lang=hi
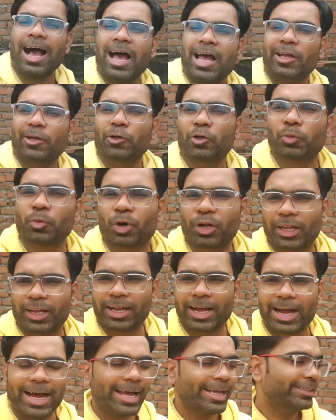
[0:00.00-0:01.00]
हाय गुड
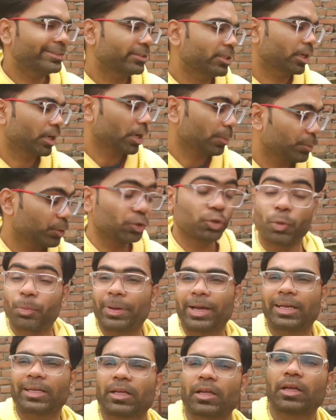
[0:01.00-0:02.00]
मॉर्निंग गाइस अभी
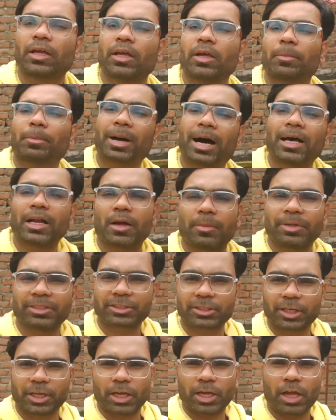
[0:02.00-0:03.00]
दोपहर के 12
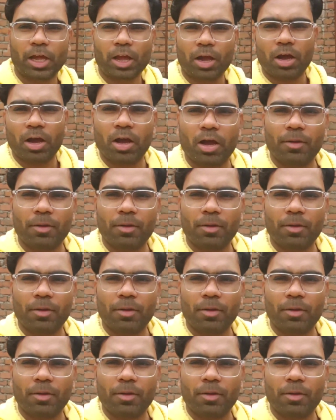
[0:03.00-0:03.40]
बज रहे हैं